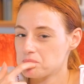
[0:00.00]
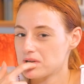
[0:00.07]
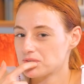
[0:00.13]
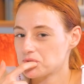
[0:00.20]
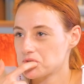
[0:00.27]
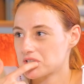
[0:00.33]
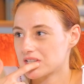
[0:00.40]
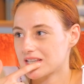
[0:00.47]

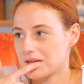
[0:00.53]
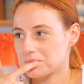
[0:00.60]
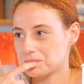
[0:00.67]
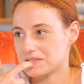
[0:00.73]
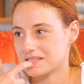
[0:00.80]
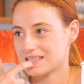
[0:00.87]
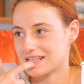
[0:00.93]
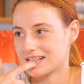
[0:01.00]
Madonna'dan
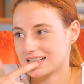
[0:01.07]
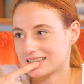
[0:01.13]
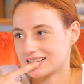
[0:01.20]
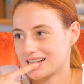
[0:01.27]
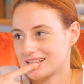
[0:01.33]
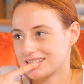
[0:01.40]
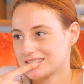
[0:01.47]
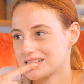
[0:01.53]
bir şeyler
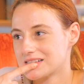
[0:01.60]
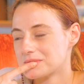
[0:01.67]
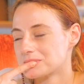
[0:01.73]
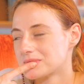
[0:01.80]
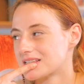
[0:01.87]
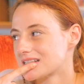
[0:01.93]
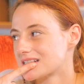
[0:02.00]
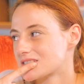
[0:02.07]

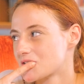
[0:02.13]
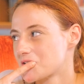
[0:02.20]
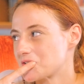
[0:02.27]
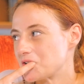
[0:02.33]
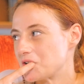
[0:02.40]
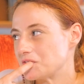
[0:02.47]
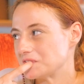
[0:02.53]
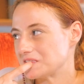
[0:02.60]
eklerdim. Kings
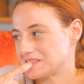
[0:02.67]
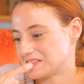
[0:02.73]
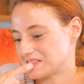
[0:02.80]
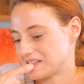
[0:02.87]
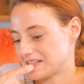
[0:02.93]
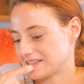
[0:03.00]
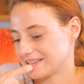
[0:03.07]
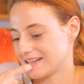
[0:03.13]
of
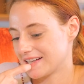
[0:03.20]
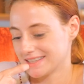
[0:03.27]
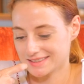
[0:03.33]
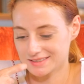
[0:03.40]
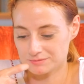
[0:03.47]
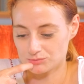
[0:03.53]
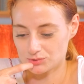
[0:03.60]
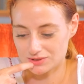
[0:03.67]
Convenience
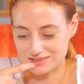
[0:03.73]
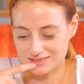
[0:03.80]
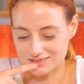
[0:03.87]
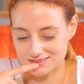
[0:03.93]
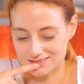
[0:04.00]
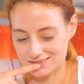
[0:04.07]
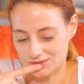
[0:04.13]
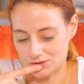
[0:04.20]
eklerdim. Bu arada
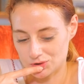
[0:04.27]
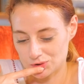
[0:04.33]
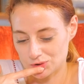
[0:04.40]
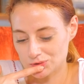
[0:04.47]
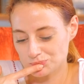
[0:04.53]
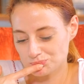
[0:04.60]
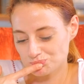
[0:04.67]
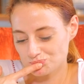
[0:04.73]

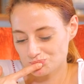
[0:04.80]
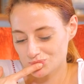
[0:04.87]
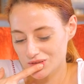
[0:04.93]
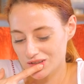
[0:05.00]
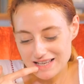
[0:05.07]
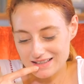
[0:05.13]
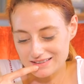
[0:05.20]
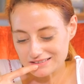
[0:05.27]
dinliyorum.
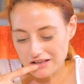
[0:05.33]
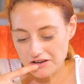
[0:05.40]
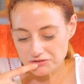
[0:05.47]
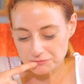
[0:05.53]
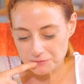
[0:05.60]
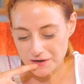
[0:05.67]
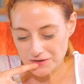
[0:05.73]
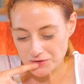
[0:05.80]
Ten
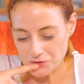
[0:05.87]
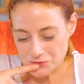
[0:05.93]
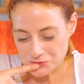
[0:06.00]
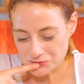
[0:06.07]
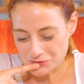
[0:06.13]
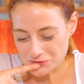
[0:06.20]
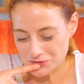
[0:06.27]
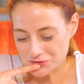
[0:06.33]
Daft Punk
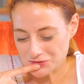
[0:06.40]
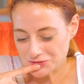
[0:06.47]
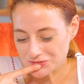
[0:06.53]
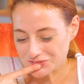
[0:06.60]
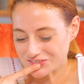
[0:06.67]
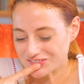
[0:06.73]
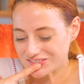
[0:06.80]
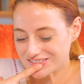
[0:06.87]

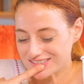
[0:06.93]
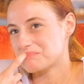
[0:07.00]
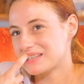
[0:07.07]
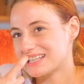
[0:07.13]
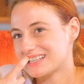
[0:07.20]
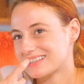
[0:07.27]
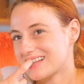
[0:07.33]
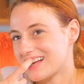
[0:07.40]
olsun. Bir
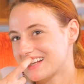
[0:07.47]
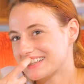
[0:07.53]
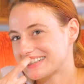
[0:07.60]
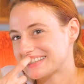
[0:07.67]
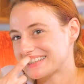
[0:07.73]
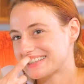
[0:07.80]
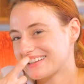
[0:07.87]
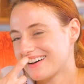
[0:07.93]
iki
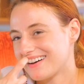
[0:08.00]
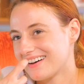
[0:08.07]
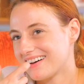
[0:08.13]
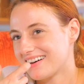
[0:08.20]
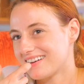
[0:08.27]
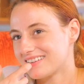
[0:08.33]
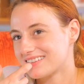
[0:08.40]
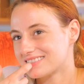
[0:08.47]
tane de
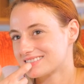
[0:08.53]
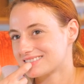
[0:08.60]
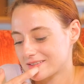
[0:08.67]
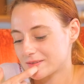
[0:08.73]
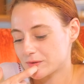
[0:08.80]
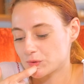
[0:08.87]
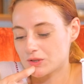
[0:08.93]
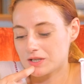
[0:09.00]
daha
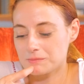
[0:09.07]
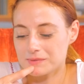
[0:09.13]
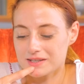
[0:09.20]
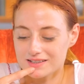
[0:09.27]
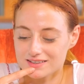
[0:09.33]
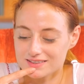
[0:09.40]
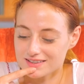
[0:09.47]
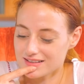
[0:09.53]
Güney
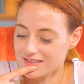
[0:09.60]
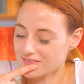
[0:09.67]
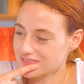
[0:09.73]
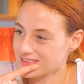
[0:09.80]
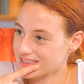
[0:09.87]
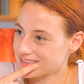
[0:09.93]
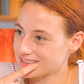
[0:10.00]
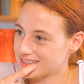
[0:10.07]
Amerika
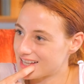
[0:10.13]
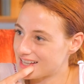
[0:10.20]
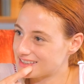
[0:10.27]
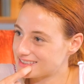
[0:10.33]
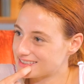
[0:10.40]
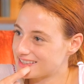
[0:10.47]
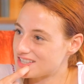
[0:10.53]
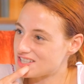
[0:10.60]
taraflarından
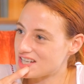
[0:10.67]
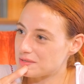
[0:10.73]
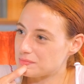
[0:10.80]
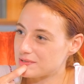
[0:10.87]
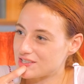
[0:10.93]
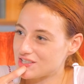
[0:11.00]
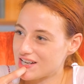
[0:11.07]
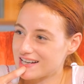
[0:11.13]

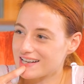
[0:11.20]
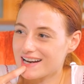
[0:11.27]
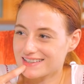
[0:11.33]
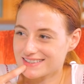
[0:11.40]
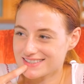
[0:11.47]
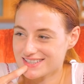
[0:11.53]
neşeli bir şeyler